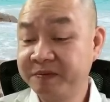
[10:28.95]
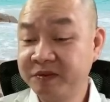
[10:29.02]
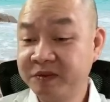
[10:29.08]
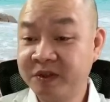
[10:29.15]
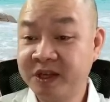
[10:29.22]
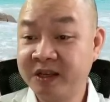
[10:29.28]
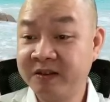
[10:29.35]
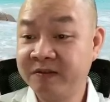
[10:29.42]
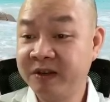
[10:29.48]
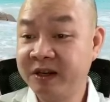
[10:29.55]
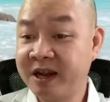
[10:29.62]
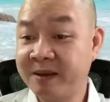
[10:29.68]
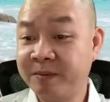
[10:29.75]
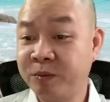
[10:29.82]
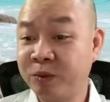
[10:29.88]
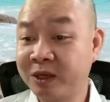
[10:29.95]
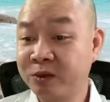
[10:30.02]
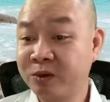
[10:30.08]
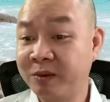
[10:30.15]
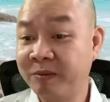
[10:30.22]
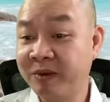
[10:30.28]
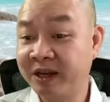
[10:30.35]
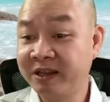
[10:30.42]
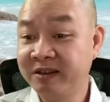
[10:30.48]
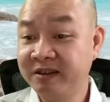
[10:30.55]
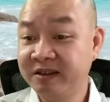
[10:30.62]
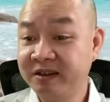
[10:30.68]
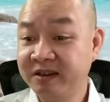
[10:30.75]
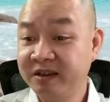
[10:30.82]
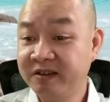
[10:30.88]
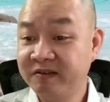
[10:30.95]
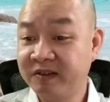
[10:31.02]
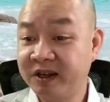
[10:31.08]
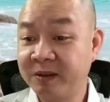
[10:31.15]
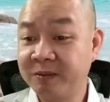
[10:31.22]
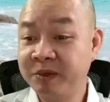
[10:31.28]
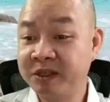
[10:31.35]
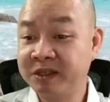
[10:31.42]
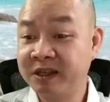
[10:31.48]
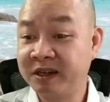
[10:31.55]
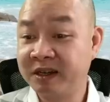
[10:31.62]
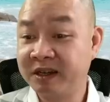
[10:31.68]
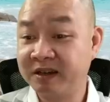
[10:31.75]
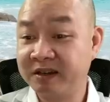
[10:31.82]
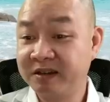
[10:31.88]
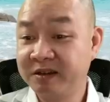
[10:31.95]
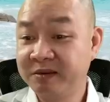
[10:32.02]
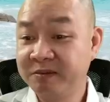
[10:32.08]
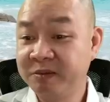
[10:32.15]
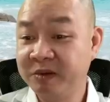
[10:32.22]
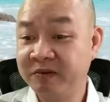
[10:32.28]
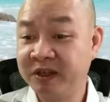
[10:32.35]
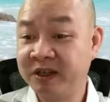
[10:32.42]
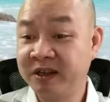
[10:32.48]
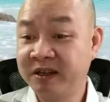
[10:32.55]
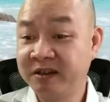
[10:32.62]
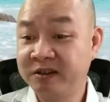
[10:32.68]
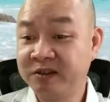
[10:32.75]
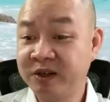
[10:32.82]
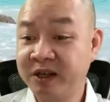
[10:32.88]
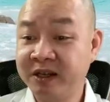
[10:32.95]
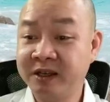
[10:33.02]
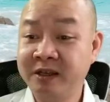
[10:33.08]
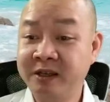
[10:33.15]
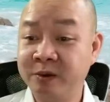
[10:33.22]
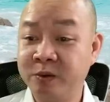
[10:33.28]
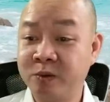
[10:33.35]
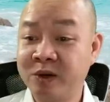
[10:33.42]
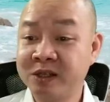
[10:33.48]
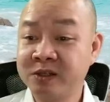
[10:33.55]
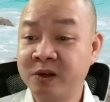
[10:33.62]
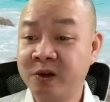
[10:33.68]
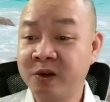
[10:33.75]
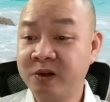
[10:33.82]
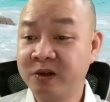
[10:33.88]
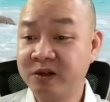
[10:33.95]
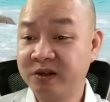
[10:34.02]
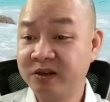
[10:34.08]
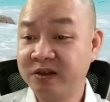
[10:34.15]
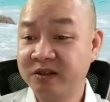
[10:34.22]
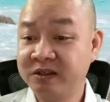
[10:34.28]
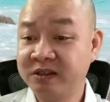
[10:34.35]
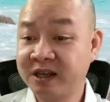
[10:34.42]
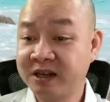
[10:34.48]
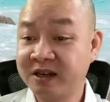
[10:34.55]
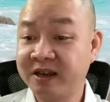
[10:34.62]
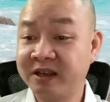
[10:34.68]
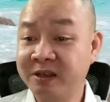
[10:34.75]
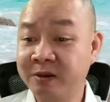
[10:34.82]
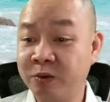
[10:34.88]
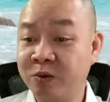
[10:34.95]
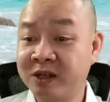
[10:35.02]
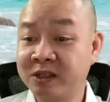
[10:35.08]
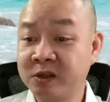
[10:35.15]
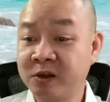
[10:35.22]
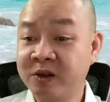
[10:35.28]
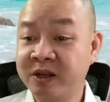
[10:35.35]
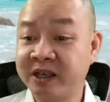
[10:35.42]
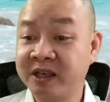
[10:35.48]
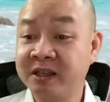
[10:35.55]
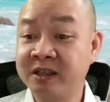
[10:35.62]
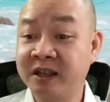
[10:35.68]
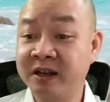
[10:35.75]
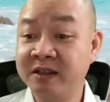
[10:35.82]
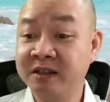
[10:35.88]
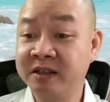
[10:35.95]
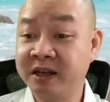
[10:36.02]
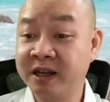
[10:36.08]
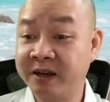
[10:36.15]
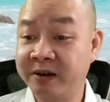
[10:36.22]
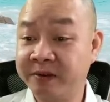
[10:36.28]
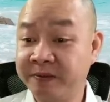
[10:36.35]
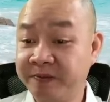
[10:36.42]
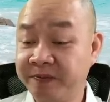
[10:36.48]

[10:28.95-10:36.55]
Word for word: Cho nên anh ấy vẫn làm một cách thoải mái, và đặc biệt rằng là bởi vì thân cho nên anh ấy hiểu quá rõ, chắc là anh ấy hiểu quá rõ ngành y tế là như thế nào.